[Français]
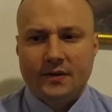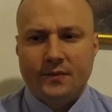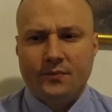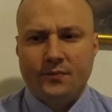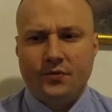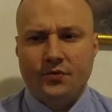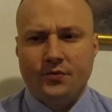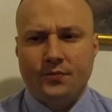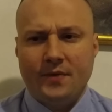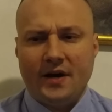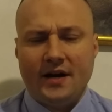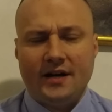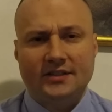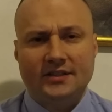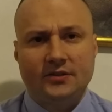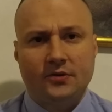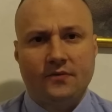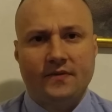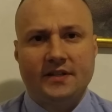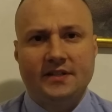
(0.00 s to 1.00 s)
me,
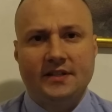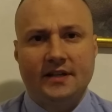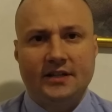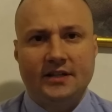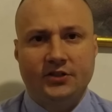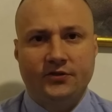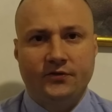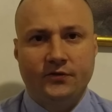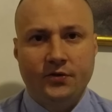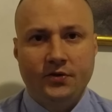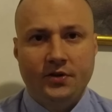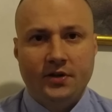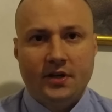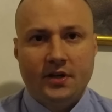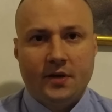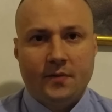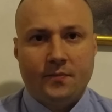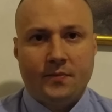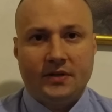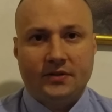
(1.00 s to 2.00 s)
m'arracher, on va dire, les cheveux
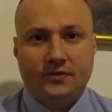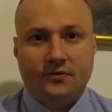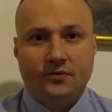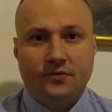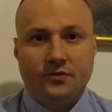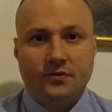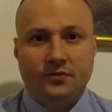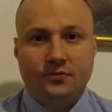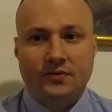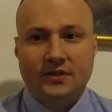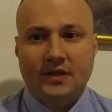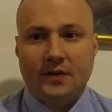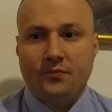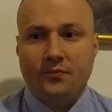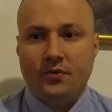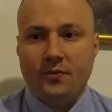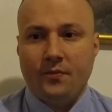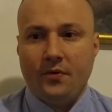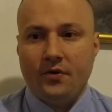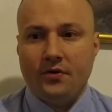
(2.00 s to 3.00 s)
parce que tout
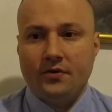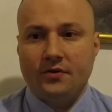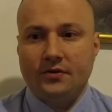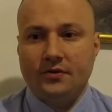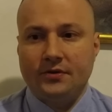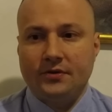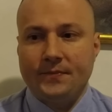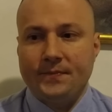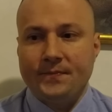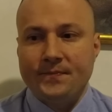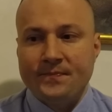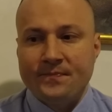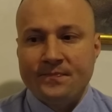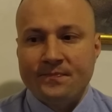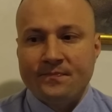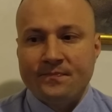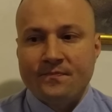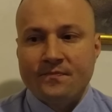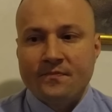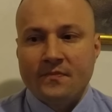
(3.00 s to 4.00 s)
simplement. Euh,
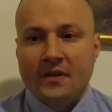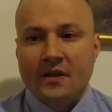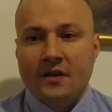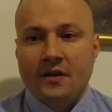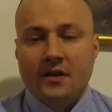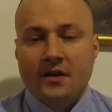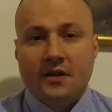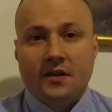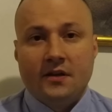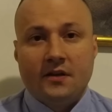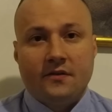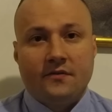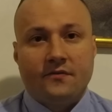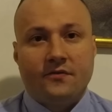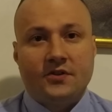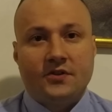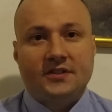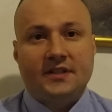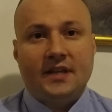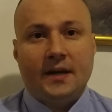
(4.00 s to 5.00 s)

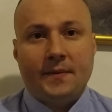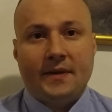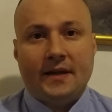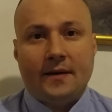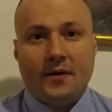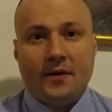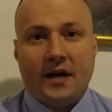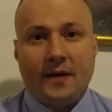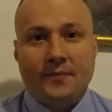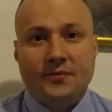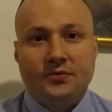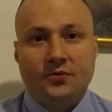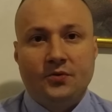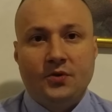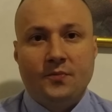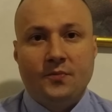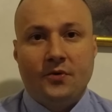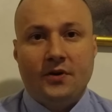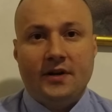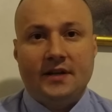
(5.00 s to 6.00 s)
faut que je termine
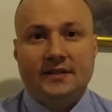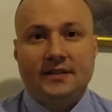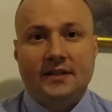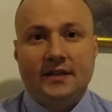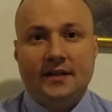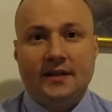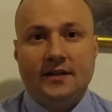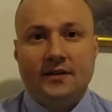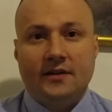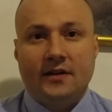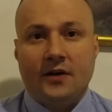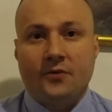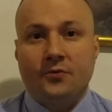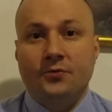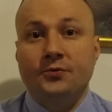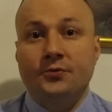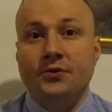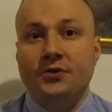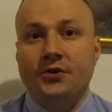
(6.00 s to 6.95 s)
absolument la série à contre